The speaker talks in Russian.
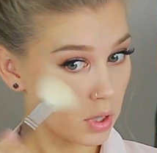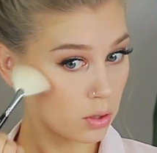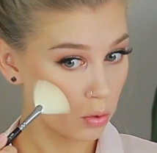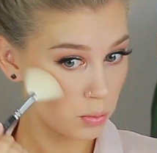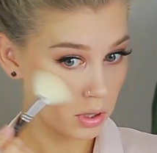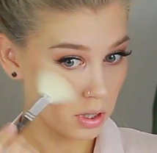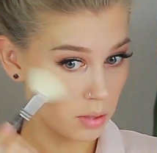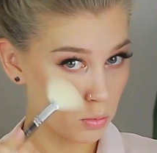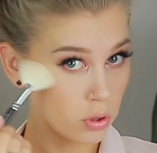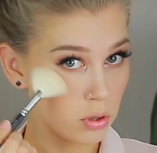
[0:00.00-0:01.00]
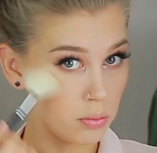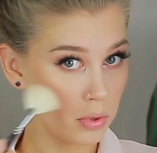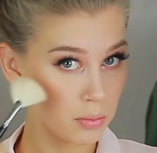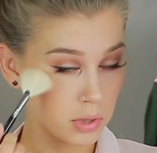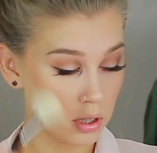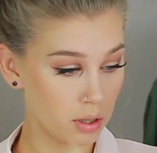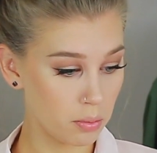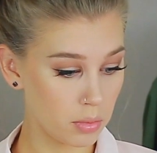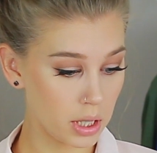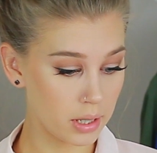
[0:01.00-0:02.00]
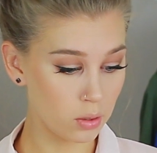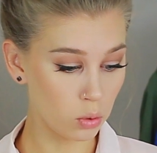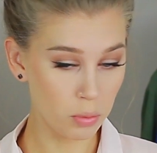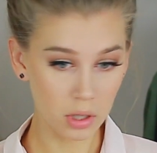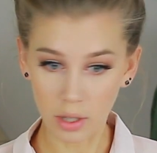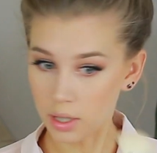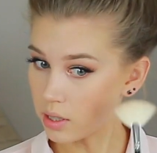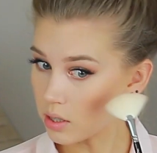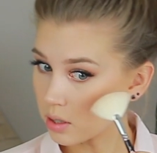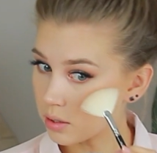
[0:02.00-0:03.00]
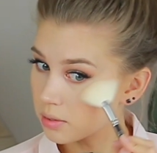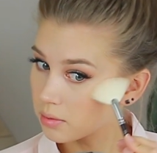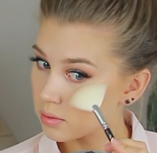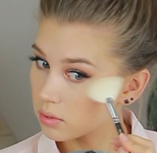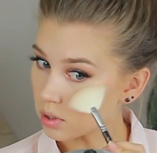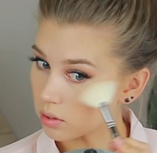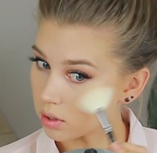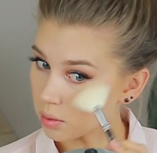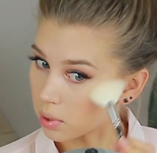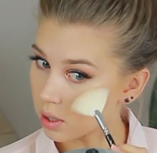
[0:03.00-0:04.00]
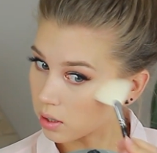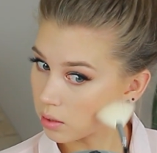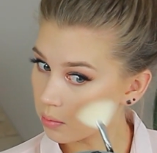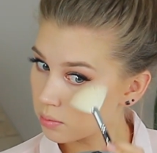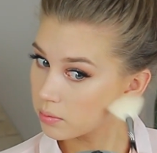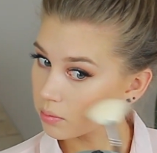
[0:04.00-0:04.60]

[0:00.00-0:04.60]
Это у меня мой любимый Мэри Луминайза от The Balm.